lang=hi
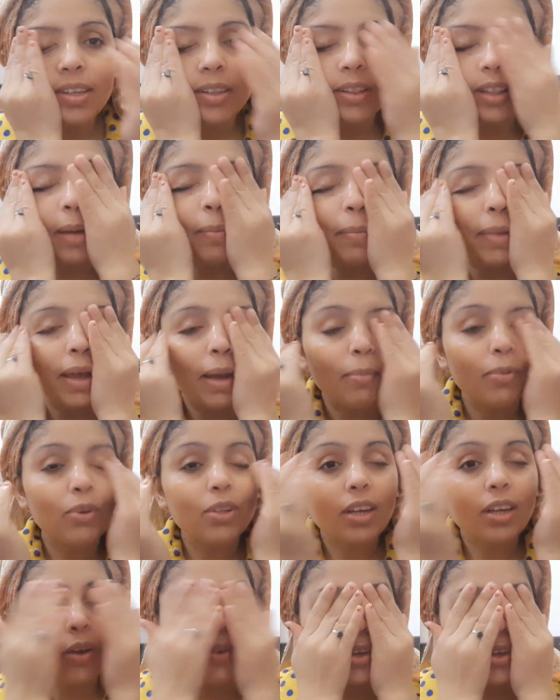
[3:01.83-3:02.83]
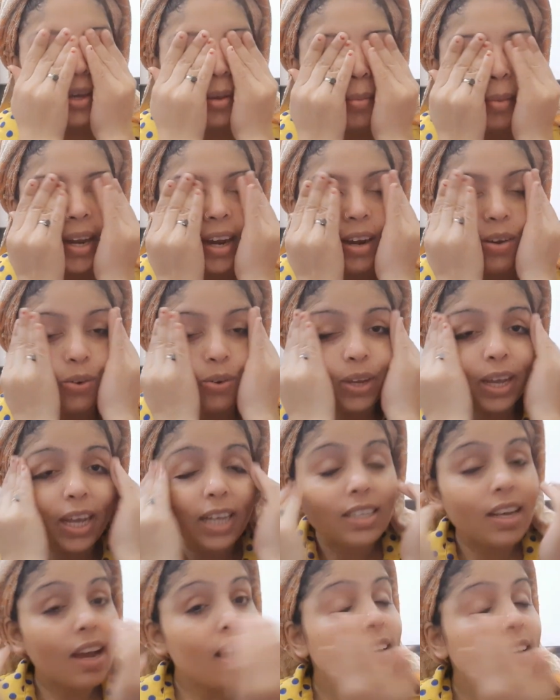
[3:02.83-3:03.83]
तब मैं आपको दिखाऊँगी कि मेरा लुक
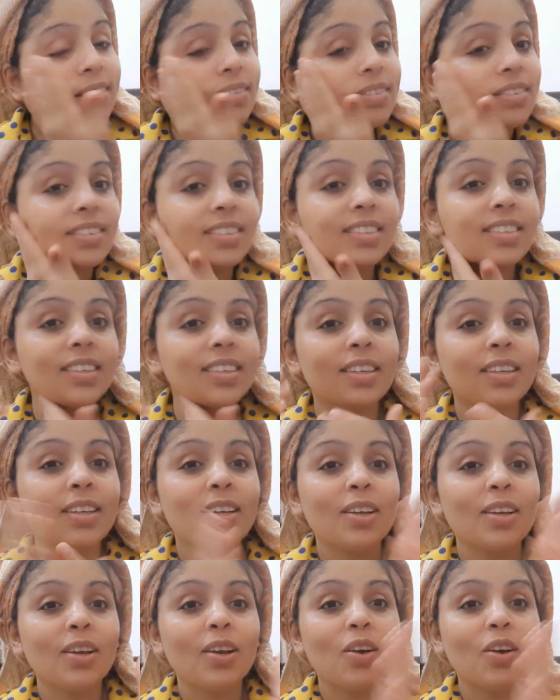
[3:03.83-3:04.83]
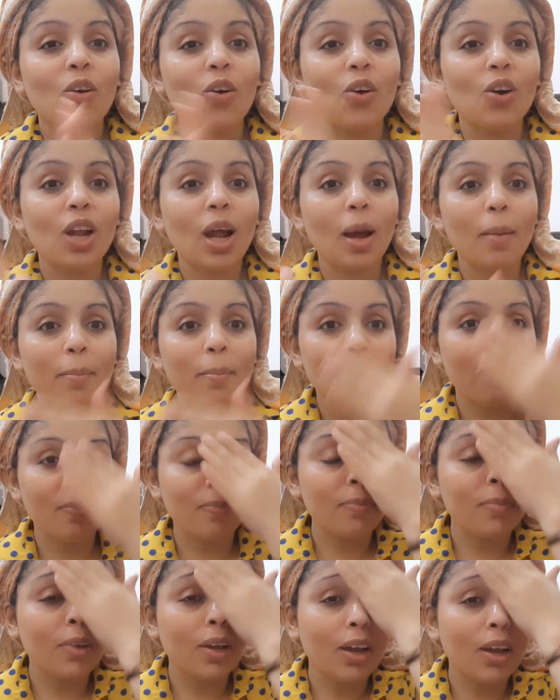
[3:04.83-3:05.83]
कैसा है और आप
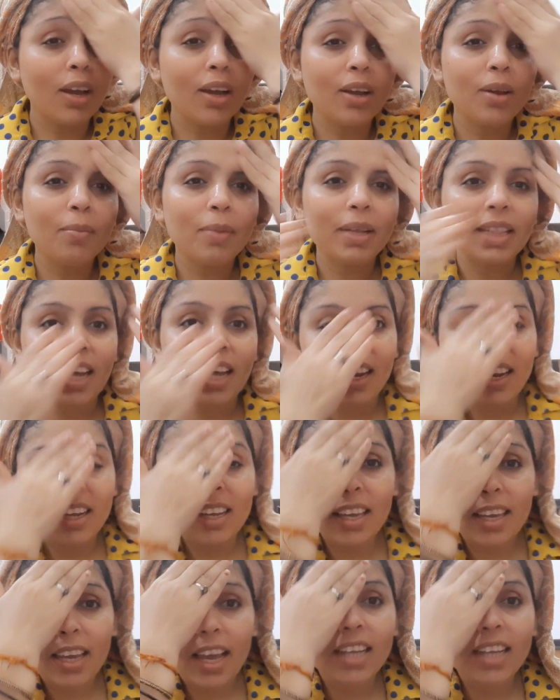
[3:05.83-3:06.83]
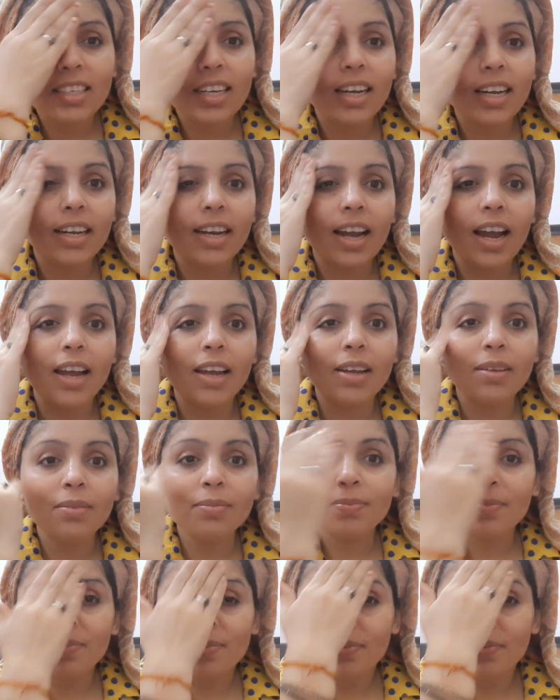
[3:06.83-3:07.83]
बताना कि कैसा लग रहा है
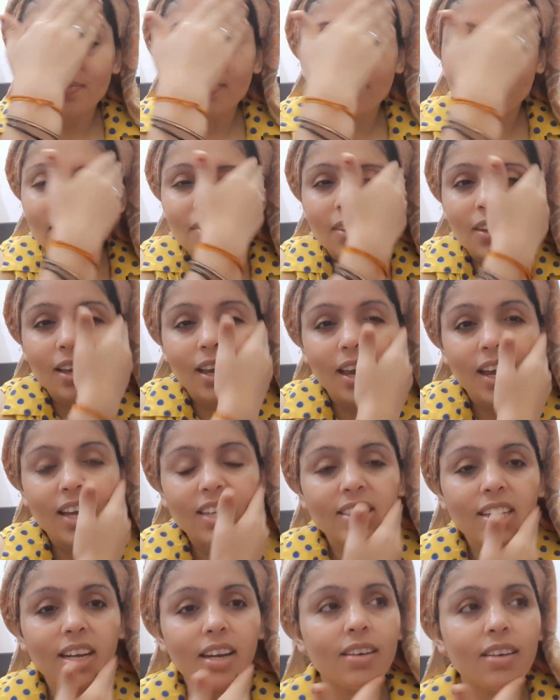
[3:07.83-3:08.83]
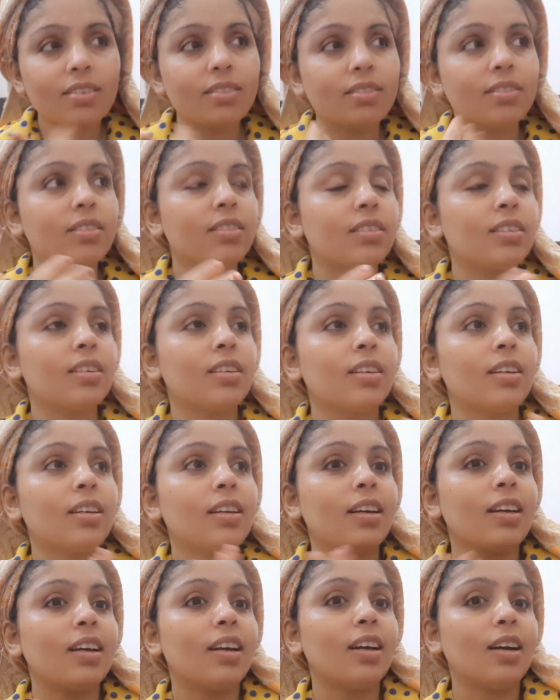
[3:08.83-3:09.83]
ऐसा
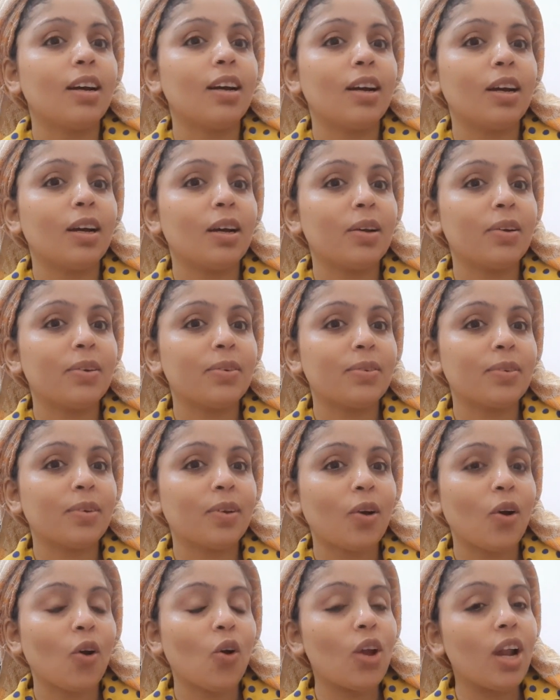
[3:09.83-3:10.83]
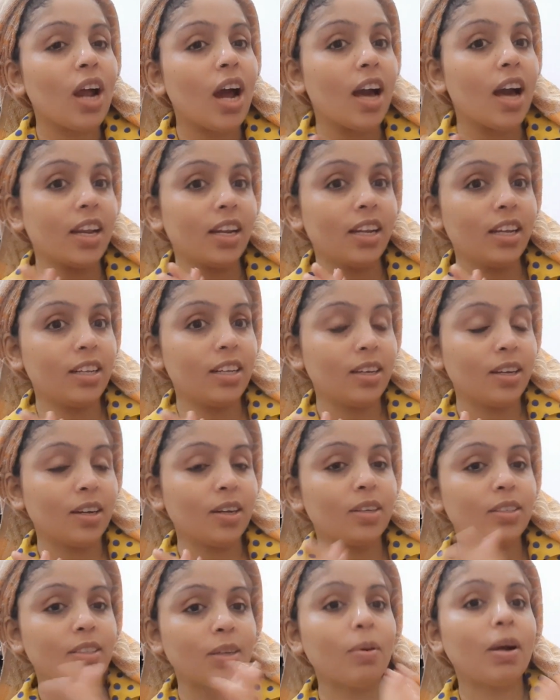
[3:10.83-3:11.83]
आ, और हारी
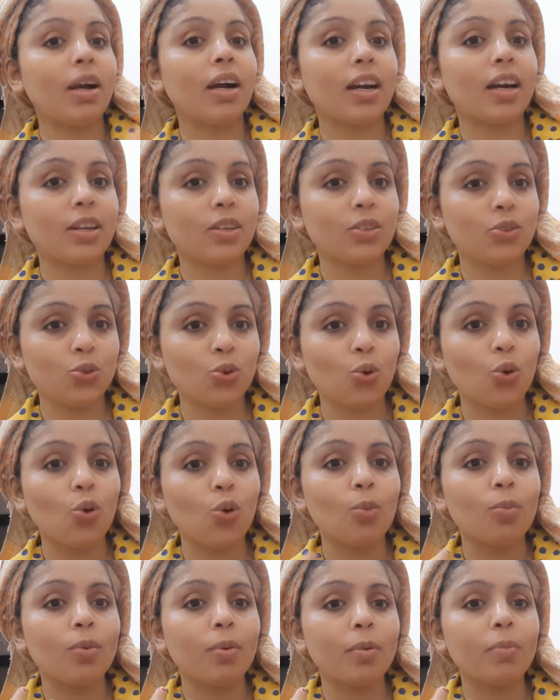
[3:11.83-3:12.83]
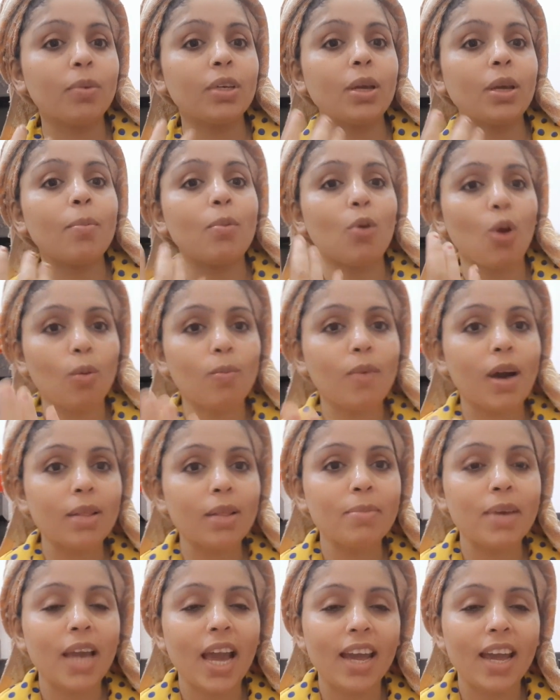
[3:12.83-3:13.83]
जब अगर जो लोग ये ब्लॉग बाद
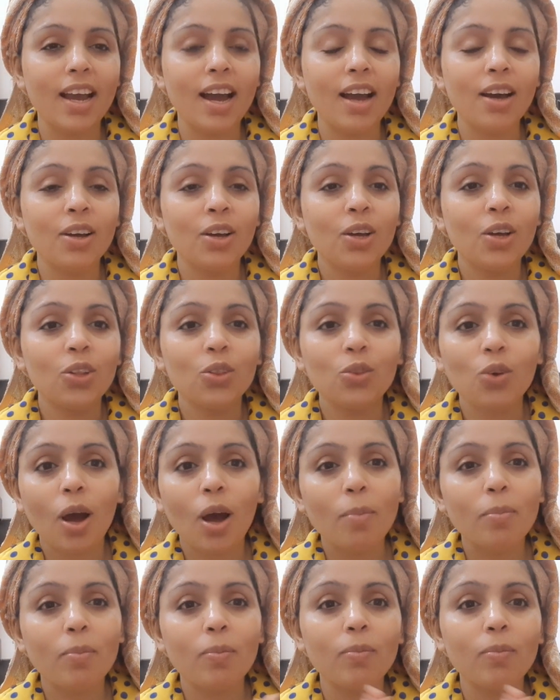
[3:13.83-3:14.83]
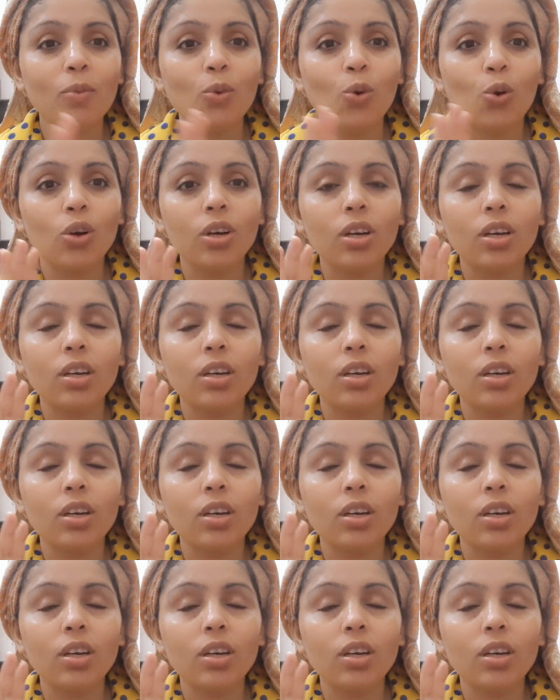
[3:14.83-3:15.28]
में आएगा तो आप लोग